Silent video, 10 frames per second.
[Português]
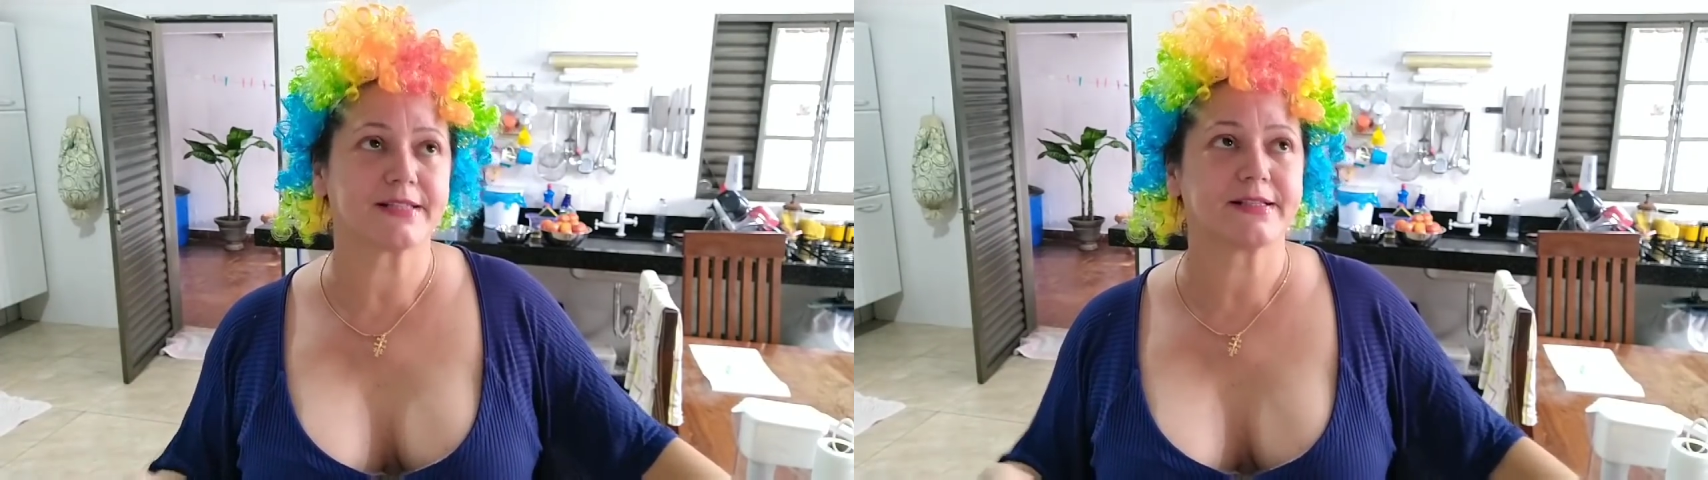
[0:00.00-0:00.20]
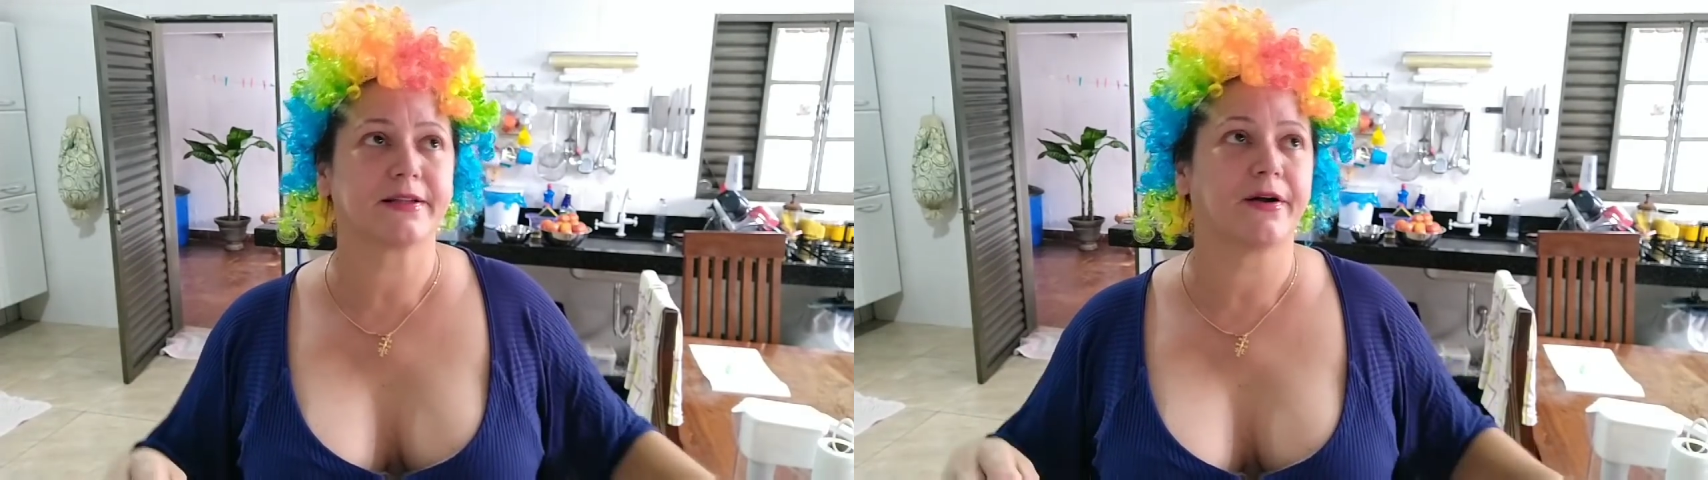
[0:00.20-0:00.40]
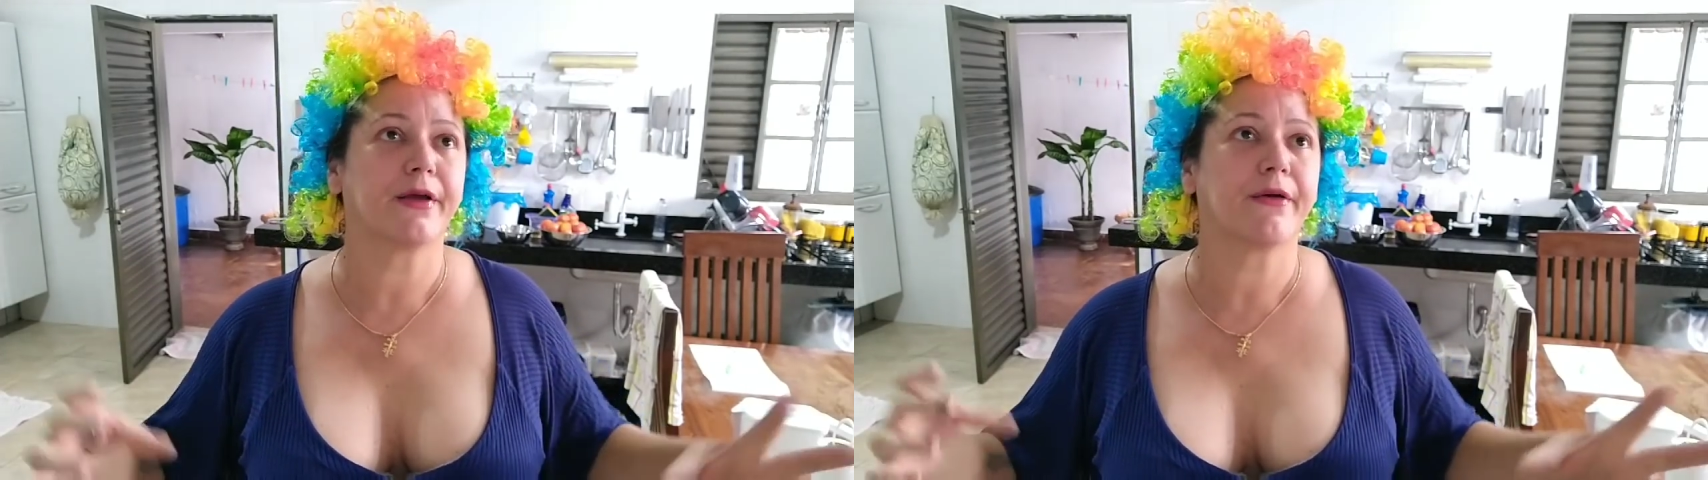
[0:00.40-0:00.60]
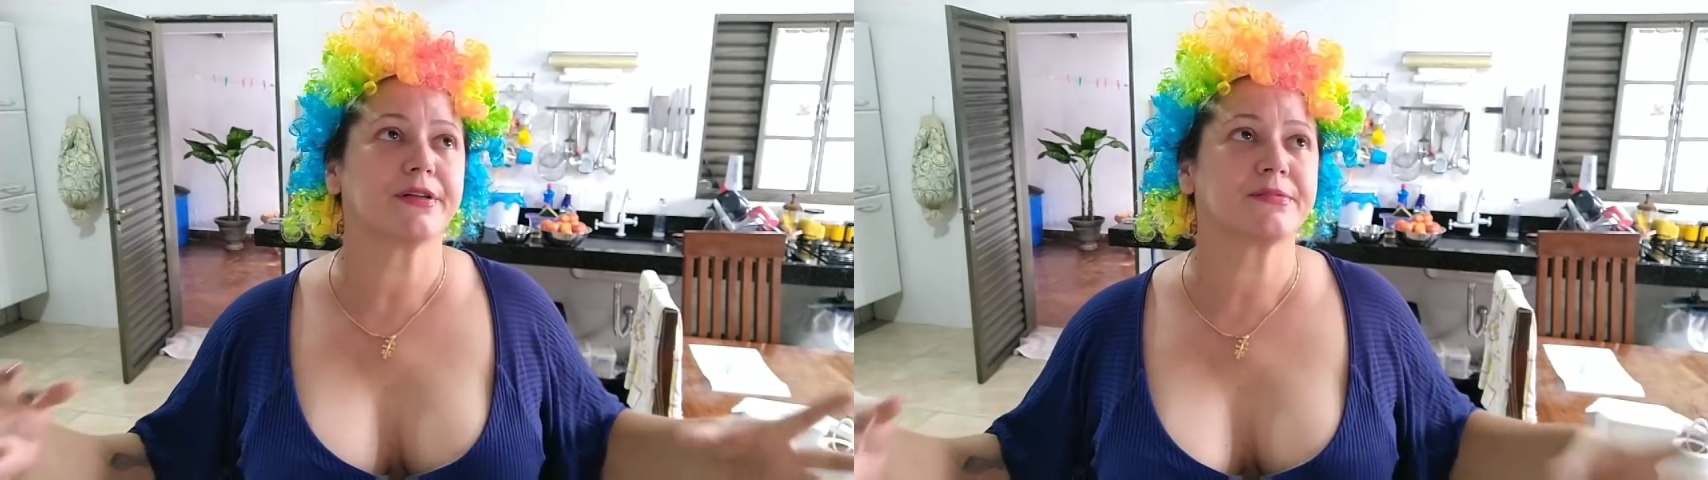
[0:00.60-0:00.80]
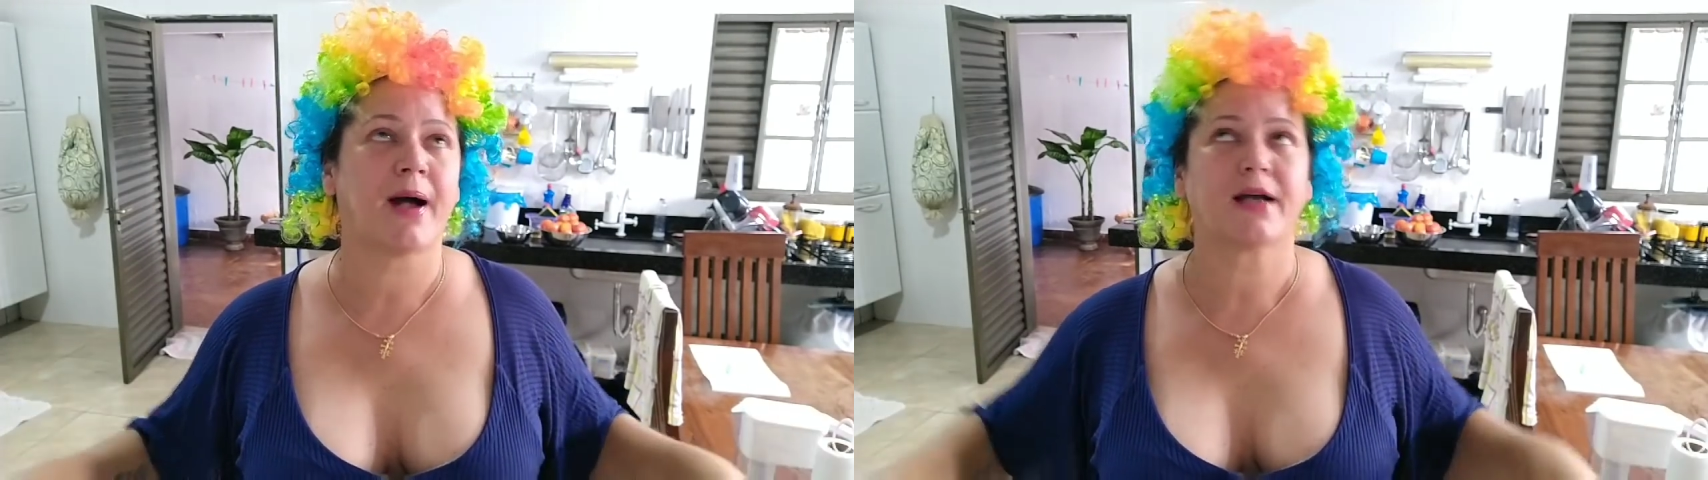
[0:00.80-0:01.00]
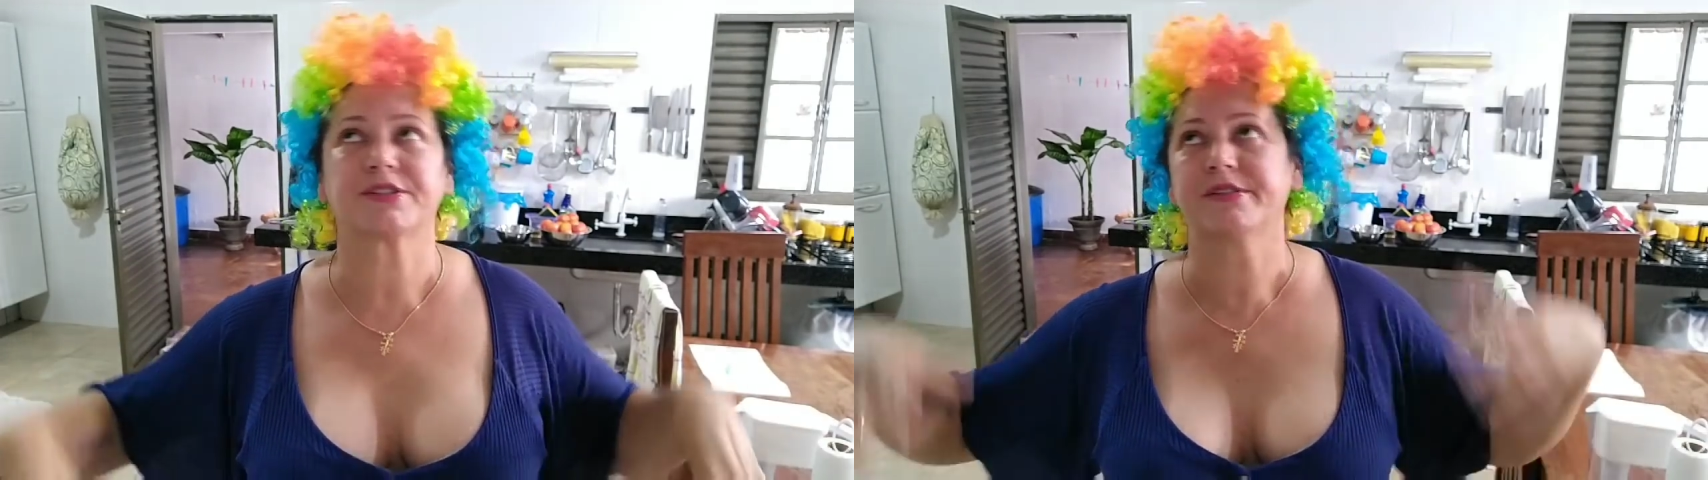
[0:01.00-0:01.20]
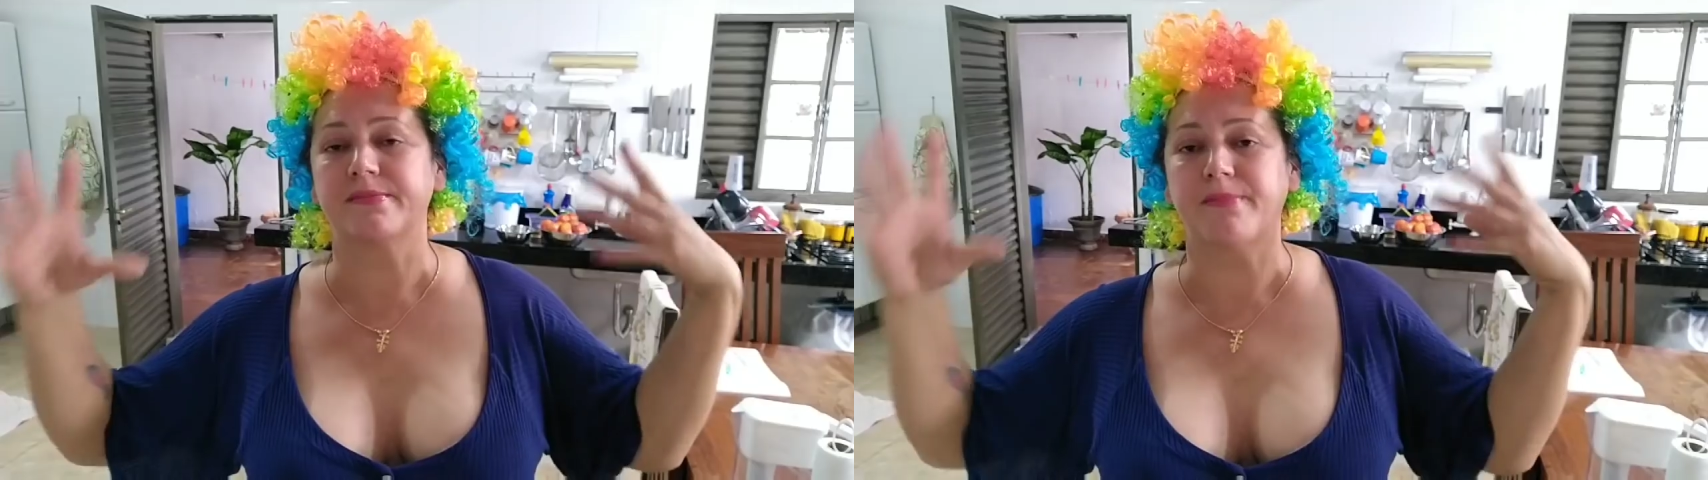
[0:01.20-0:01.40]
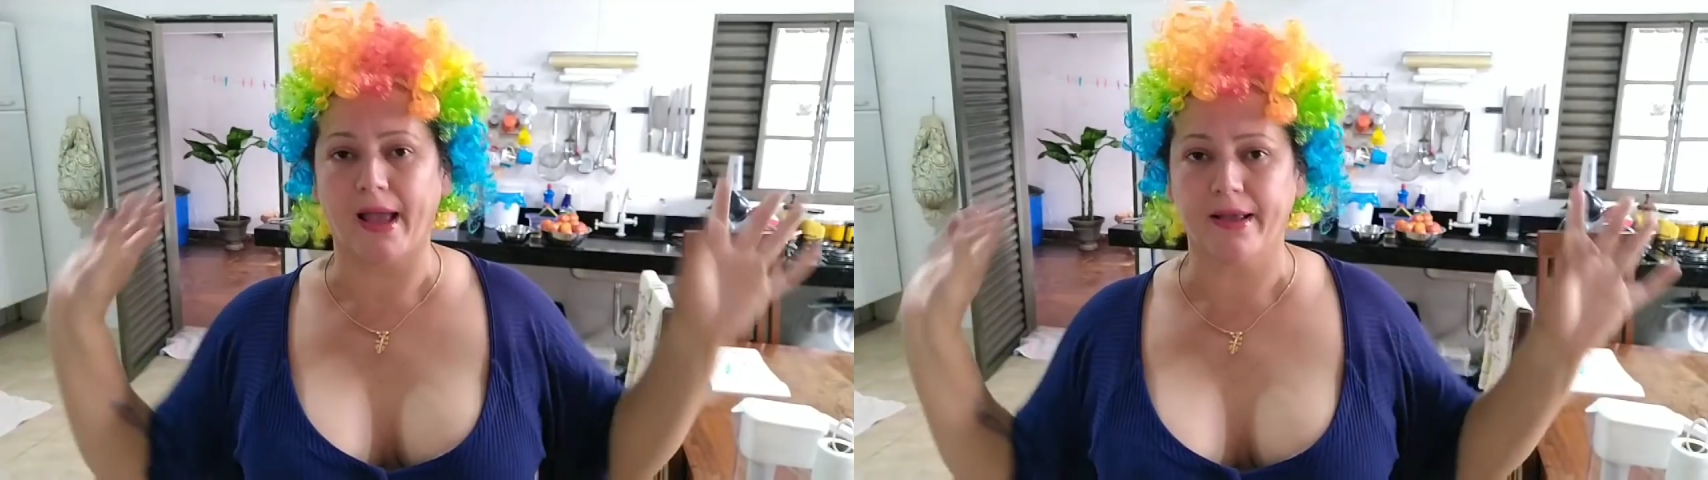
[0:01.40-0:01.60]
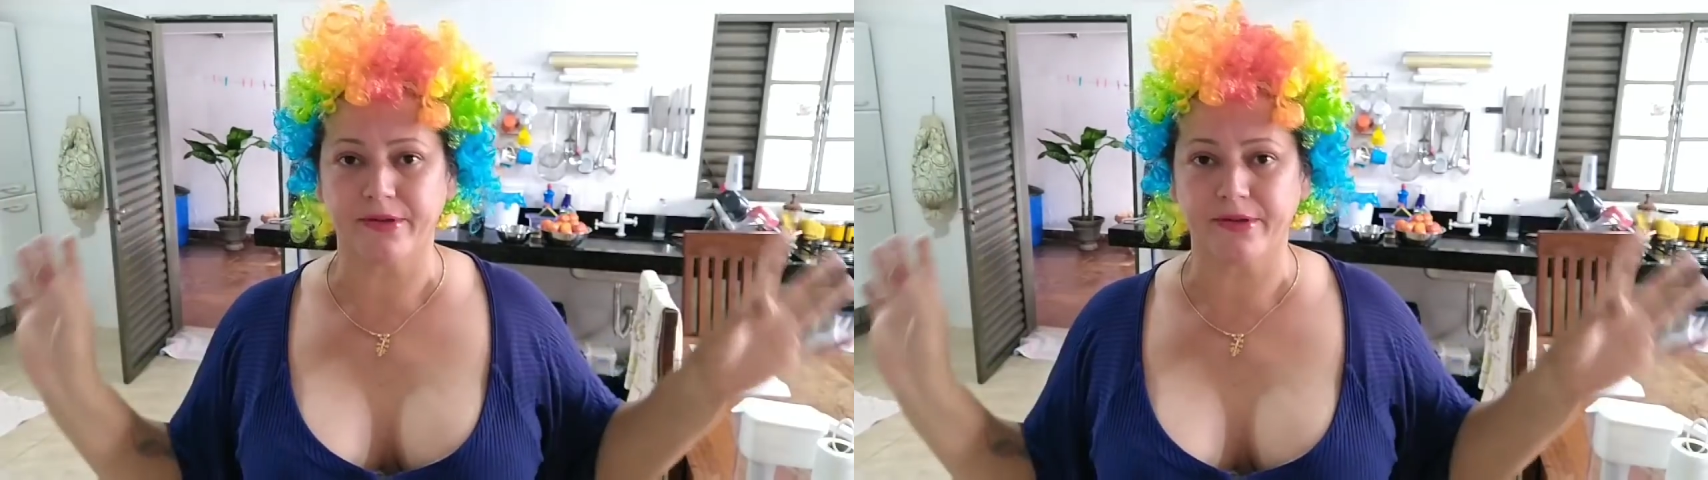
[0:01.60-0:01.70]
Vai que você tem uma glicose baixa e desmaia,